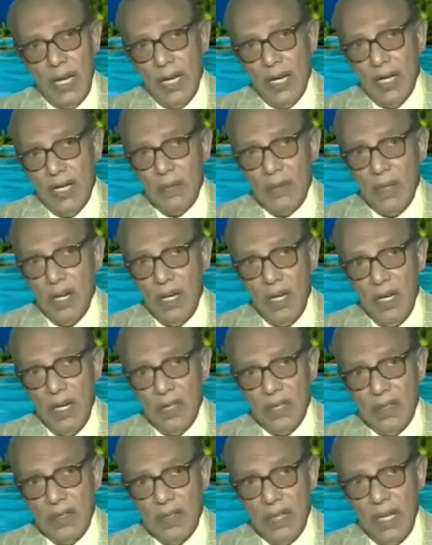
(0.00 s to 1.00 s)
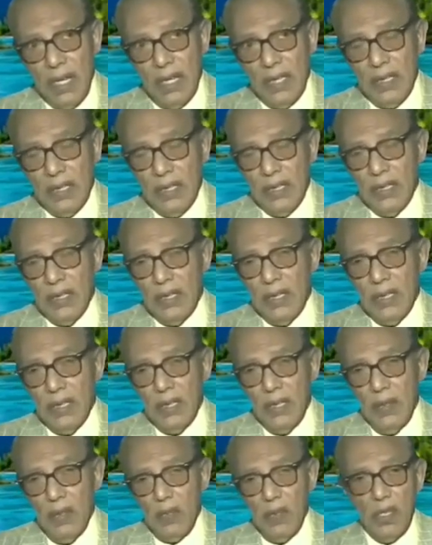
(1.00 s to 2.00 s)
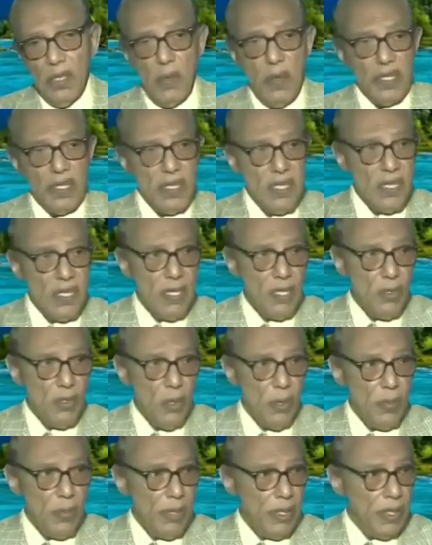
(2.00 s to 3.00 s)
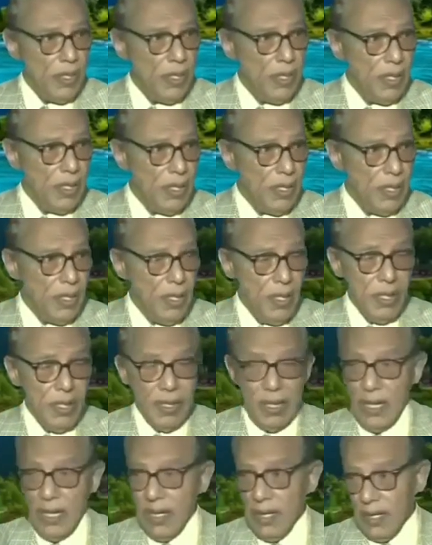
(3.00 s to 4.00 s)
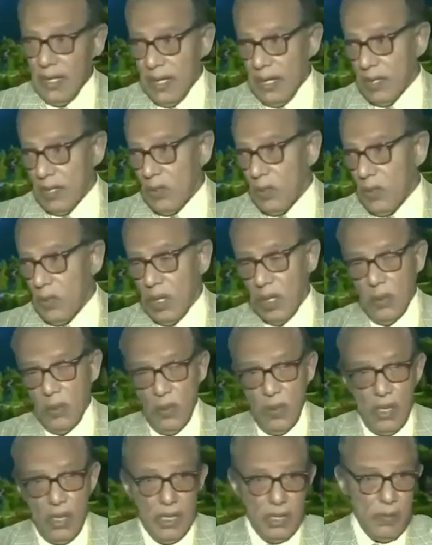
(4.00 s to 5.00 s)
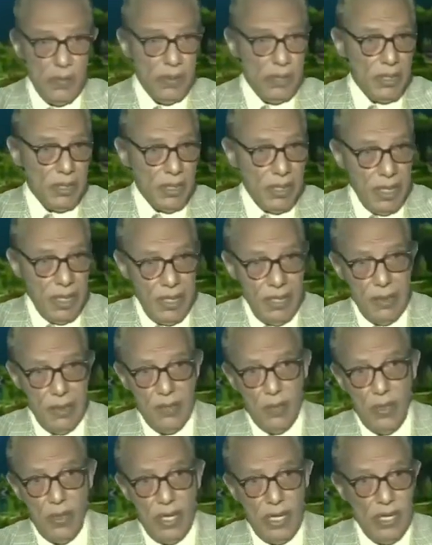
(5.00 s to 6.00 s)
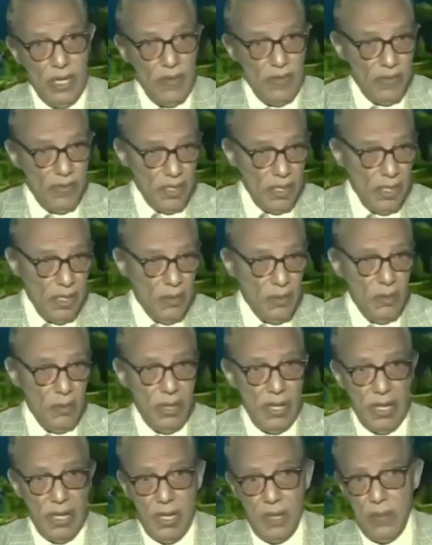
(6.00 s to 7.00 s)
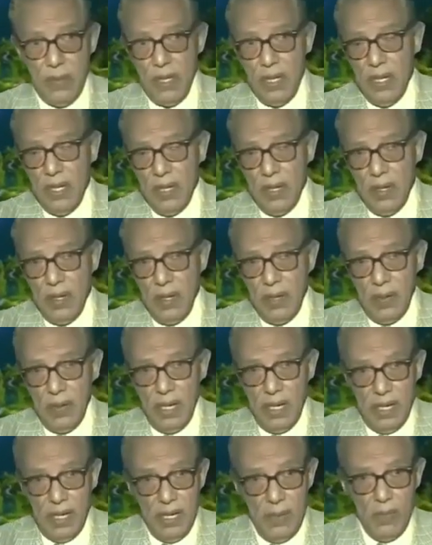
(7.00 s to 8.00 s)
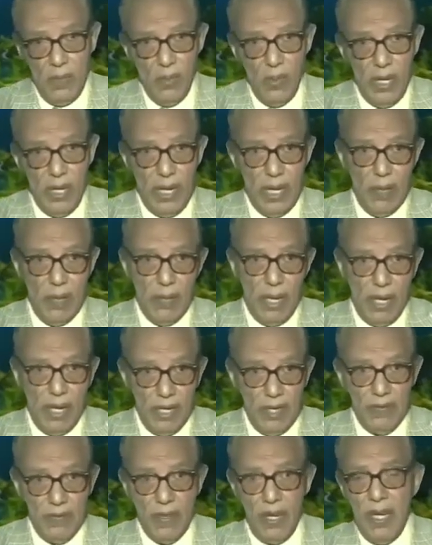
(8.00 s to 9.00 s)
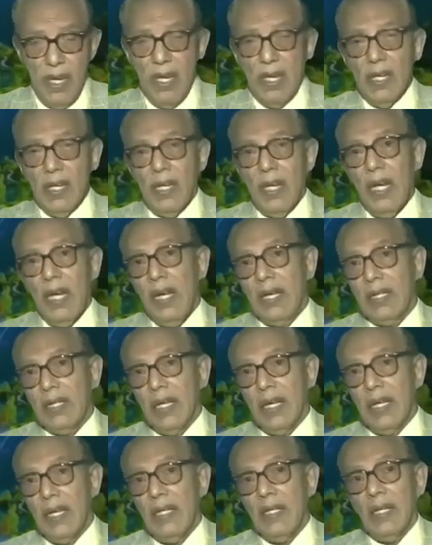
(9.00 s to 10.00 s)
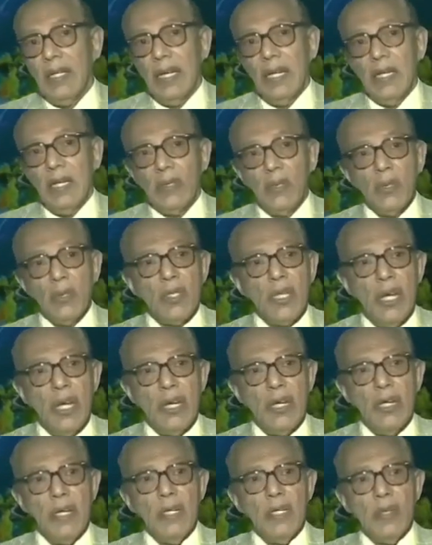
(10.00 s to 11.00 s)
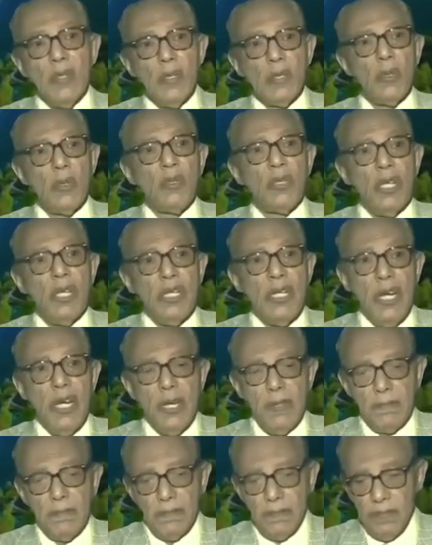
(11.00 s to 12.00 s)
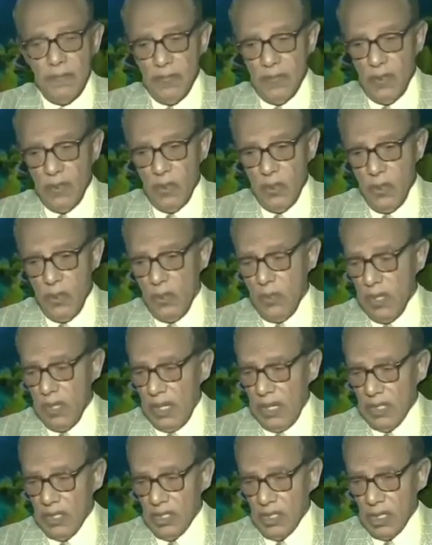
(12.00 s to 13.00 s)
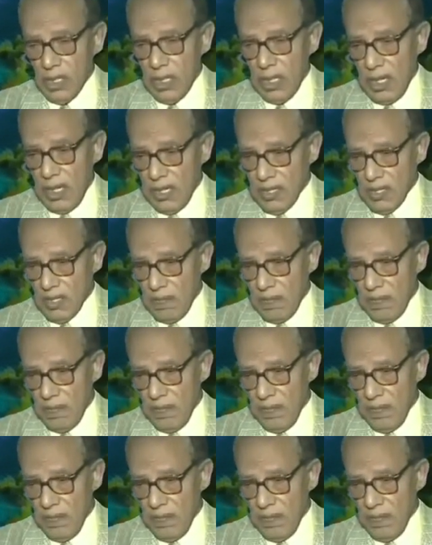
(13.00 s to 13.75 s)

غريبة خالص يعني مش بس إن دول كائنات ومخلوقات بتتكلم ولها فقه ولها علم ولها معرفة لا ده هي تسأل وتستدعى يوم الحشر الأعظم